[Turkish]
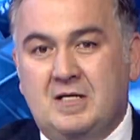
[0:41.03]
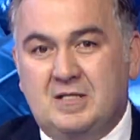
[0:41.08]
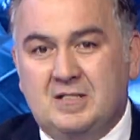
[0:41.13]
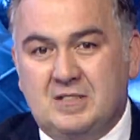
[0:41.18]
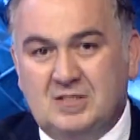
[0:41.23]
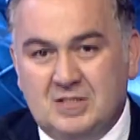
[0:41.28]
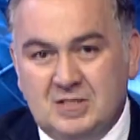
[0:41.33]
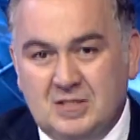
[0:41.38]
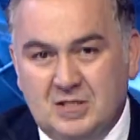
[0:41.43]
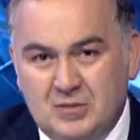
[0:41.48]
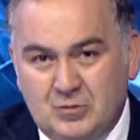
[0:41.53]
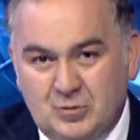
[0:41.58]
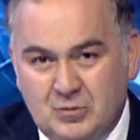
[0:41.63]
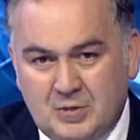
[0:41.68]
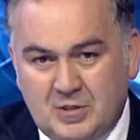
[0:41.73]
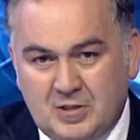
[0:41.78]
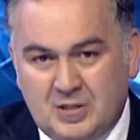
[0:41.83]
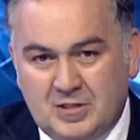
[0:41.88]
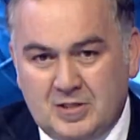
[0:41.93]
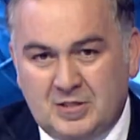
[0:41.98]
Sizin de
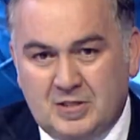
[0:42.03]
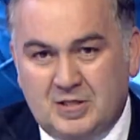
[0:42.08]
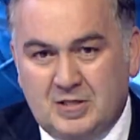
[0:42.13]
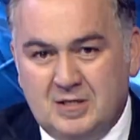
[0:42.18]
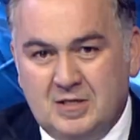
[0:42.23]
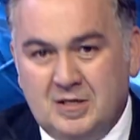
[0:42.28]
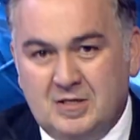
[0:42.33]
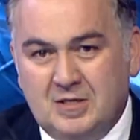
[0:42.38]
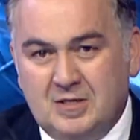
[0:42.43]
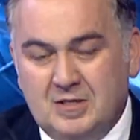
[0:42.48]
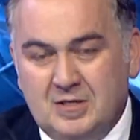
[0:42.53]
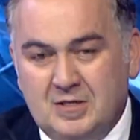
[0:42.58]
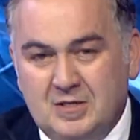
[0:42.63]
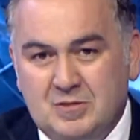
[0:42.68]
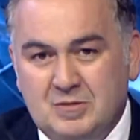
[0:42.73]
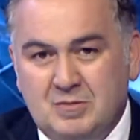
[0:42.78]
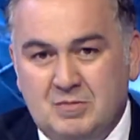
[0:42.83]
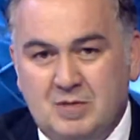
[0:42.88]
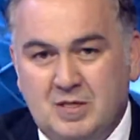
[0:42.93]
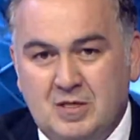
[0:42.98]
çok yakından
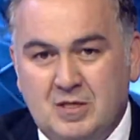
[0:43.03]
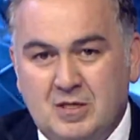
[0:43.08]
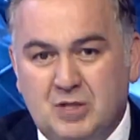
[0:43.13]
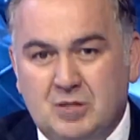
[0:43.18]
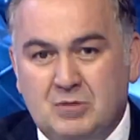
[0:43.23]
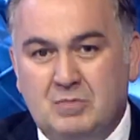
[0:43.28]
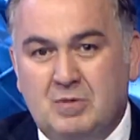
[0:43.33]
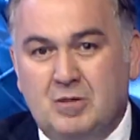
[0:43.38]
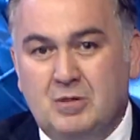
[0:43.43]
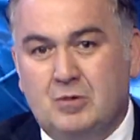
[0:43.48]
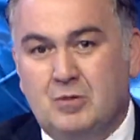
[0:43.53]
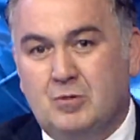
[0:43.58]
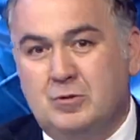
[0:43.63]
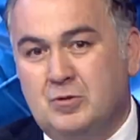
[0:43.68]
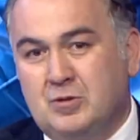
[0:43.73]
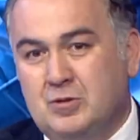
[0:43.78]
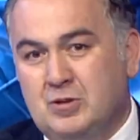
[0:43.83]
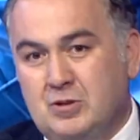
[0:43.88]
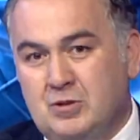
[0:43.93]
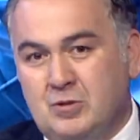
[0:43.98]
tanıdığınız Bentaş
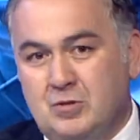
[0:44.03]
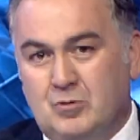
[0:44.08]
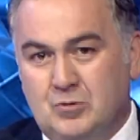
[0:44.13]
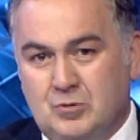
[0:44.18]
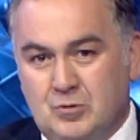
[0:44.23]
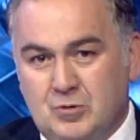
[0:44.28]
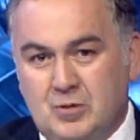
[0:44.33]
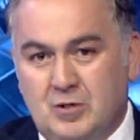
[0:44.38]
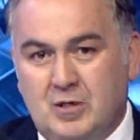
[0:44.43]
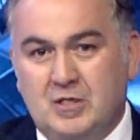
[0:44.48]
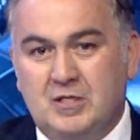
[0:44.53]
Bentrot CEO'su,